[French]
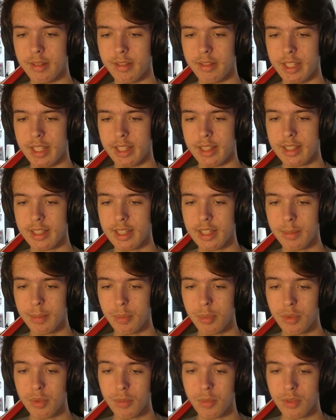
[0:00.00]
il y a très peu
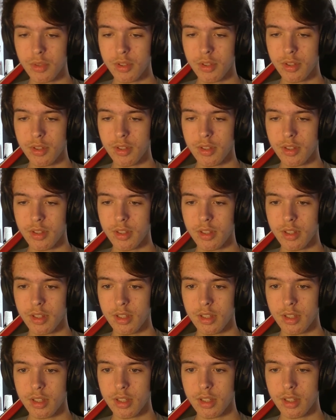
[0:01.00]
de monde
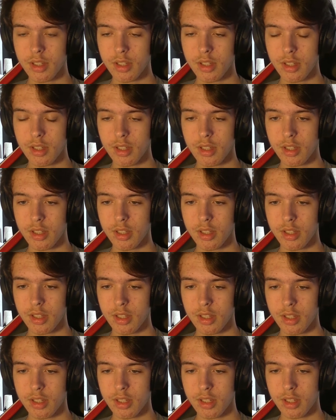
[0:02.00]
je suis jamais
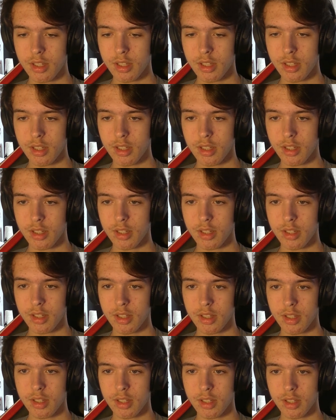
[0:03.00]
le rôle que
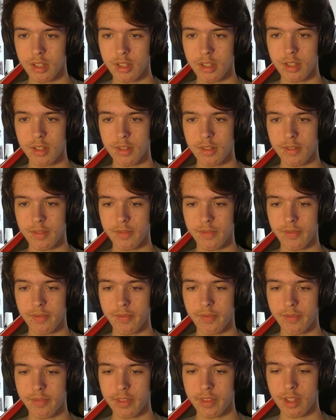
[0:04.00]
j'utilise le talisman.
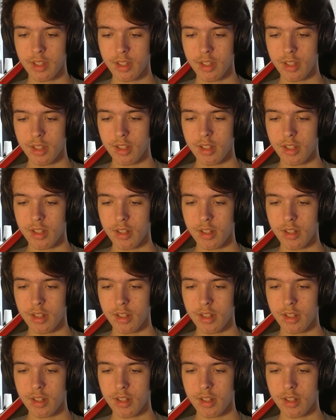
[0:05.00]
C'est abusé.